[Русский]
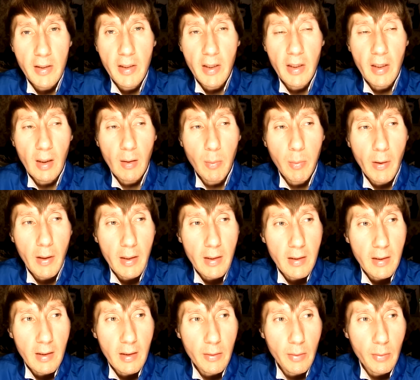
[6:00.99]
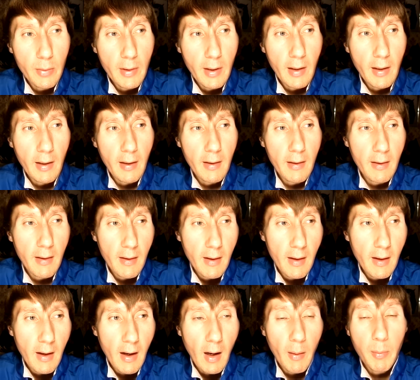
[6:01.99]
денег партии туда
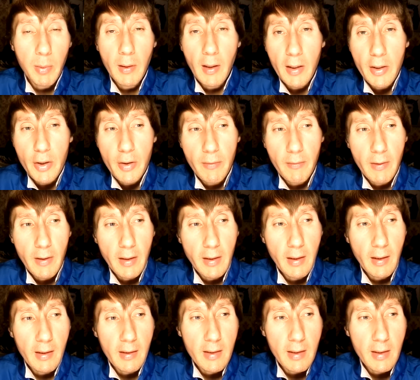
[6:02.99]
оплачивая как